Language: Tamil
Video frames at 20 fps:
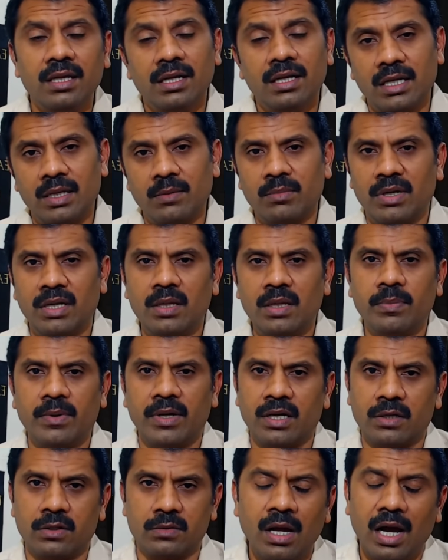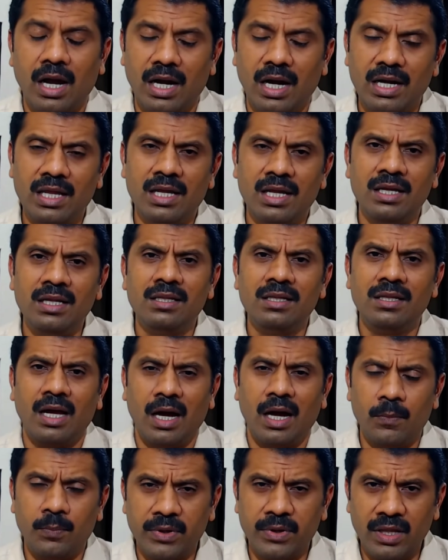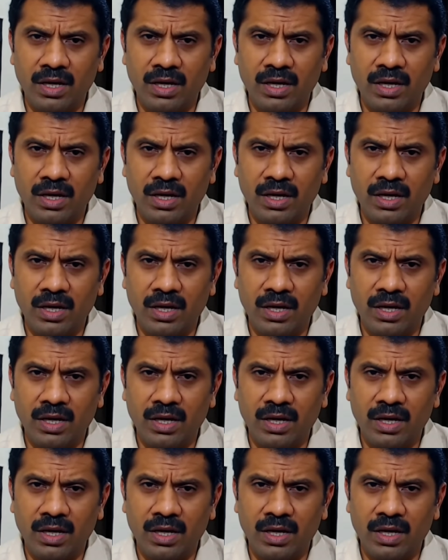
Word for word: நம்மலாம் பார்க்குறோம் ஆனால் அப்படி